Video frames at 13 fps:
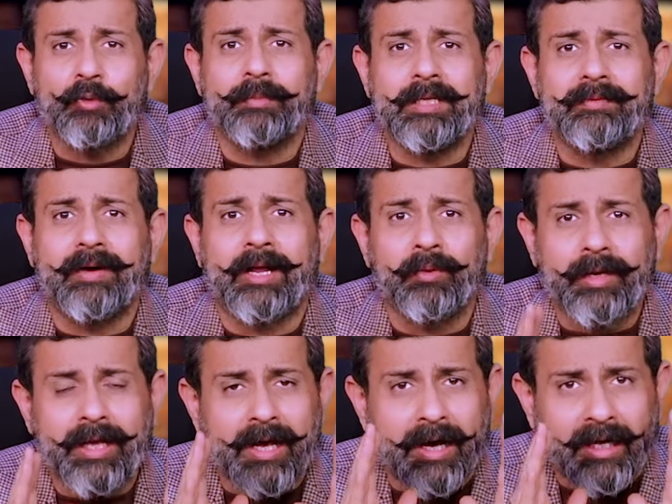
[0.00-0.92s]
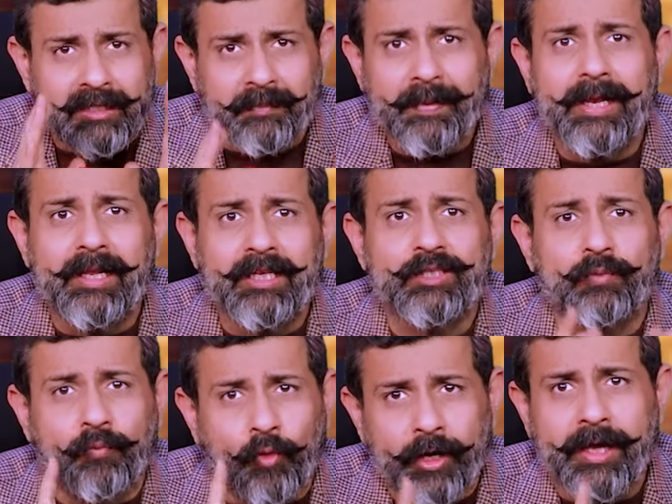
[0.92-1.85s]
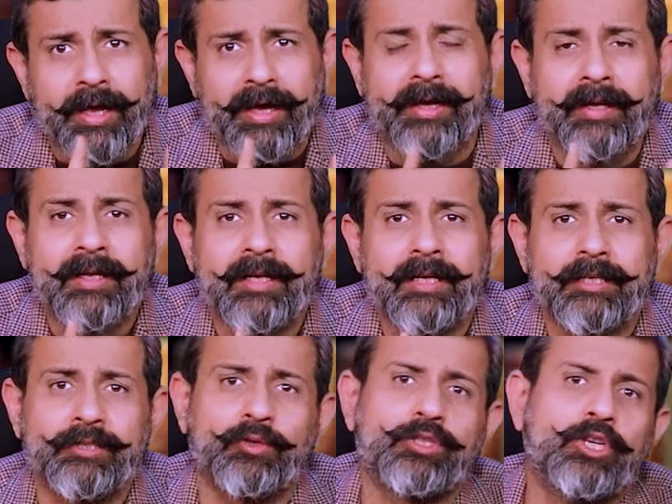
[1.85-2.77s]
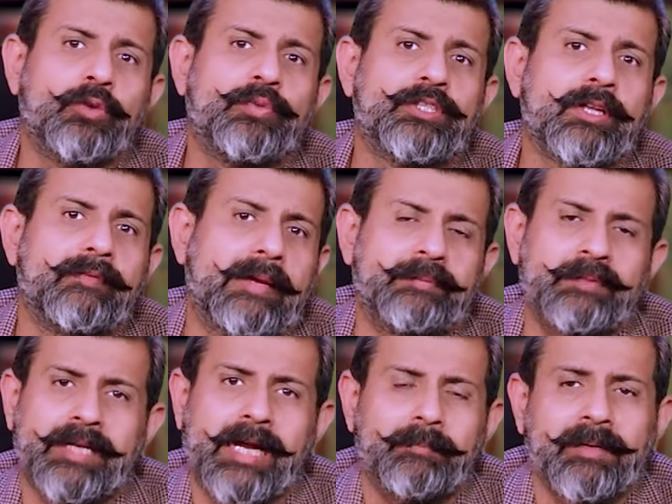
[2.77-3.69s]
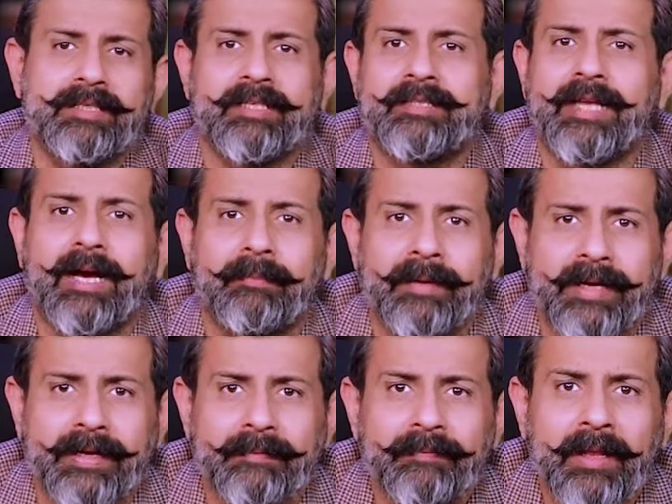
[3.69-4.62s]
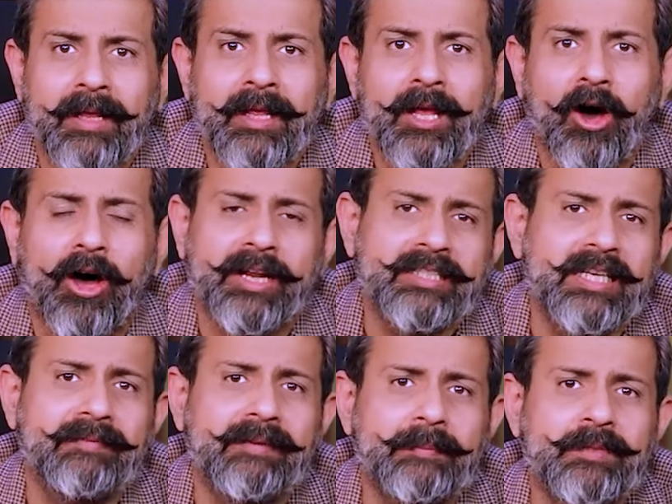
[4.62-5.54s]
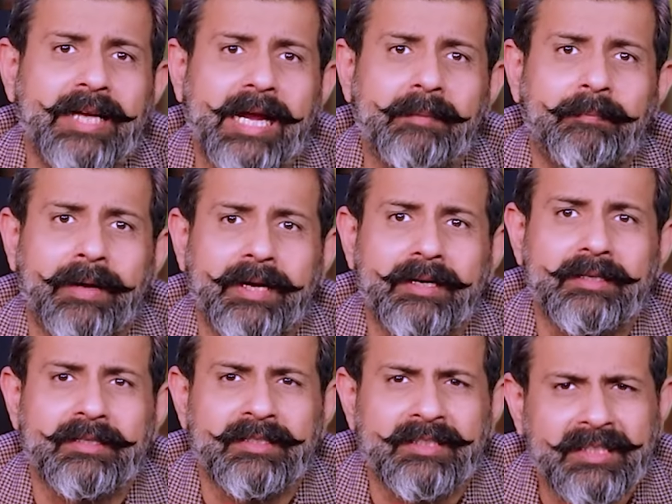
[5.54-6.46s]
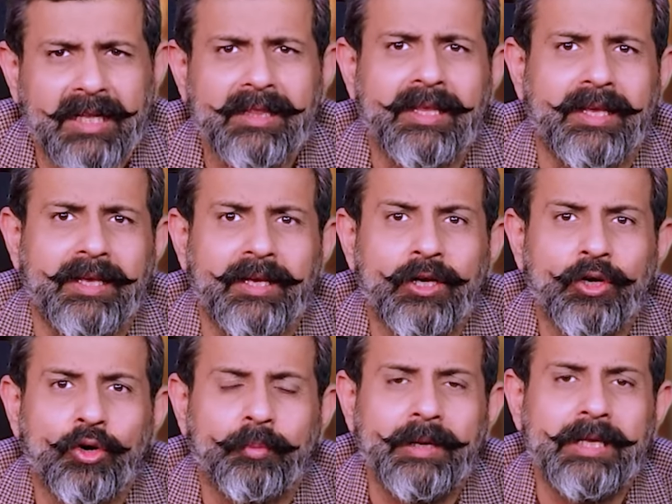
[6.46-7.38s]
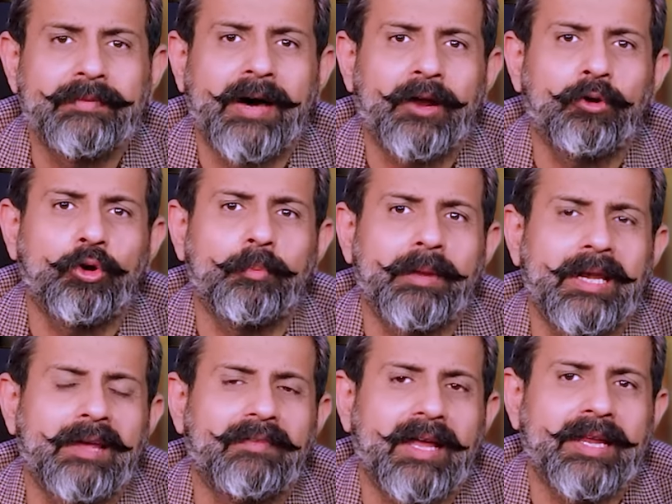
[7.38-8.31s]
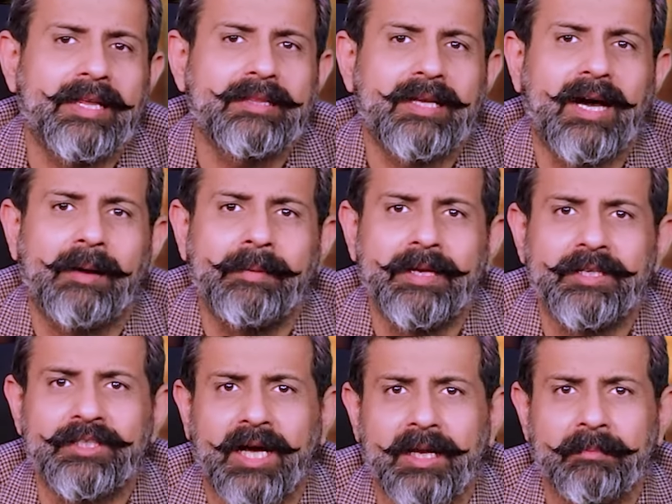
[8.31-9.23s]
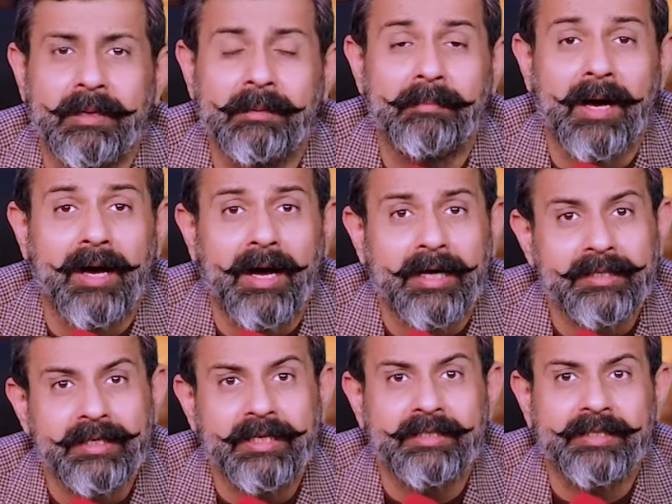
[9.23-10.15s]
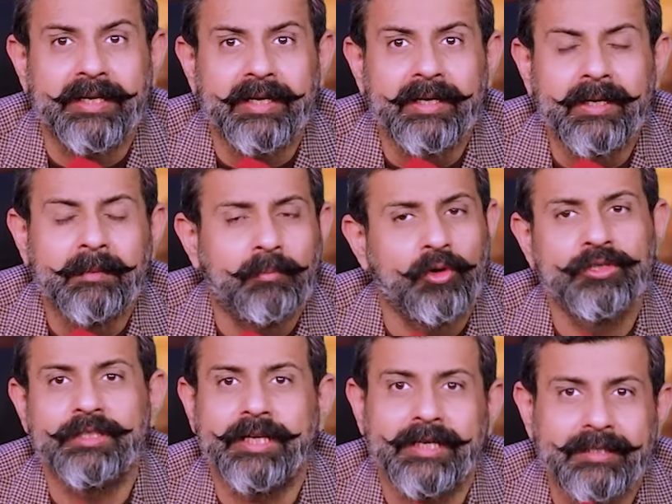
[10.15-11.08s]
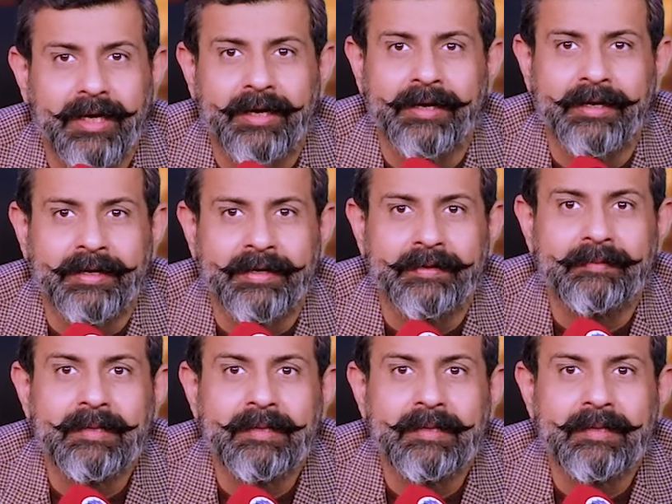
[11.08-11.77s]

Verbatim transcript: के उम्मीदवारों की हतमी लिस्ट वही है जो उसकी ऑफिशियल वेबसाइट पर दस्तियाब है और इसी वेबसाइट पर जल्द ही उम्मीदवारों को मिलने वाले इंतबी निशान भी बाकायदगी से पोस्ट किए जा रहे हैं